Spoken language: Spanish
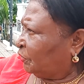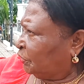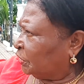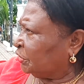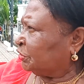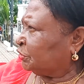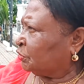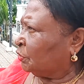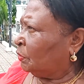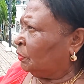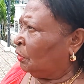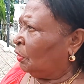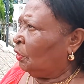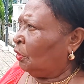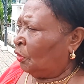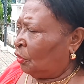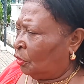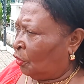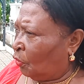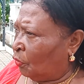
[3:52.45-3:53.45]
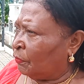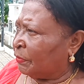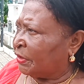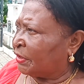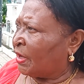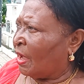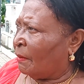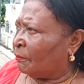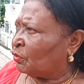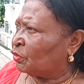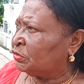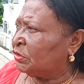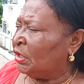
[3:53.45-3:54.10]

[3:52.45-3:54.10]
nichos ya, ubicamos.